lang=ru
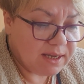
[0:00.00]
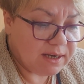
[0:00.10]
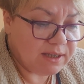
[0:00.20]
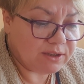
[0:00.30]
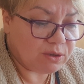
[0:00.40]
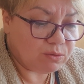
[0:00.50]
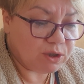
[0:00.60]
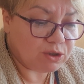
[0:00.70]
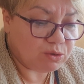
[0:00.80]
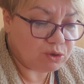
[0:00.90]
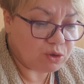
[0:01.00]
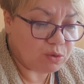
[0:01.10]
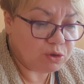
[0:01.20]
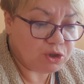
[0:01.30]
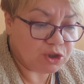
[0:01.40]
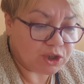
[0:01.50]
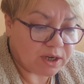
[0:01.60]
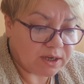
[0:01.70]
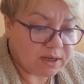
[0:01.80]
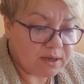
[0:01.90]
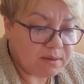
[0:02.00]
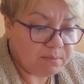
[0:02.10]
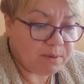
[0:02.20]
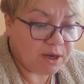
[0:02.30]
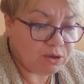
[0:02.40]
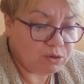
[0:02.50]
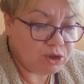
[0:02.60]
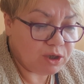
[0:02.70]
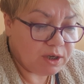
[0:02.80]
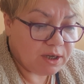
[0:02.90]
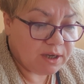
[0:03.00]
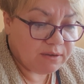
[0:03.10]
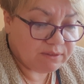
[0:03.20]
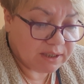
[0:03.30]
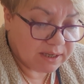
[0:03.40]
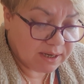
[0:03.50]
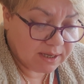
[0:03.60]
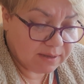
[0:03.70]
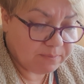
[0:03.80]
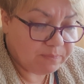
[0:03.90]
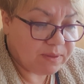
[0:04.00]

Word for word: Лето у нас тоже очень жаркое. Моя дочь вторая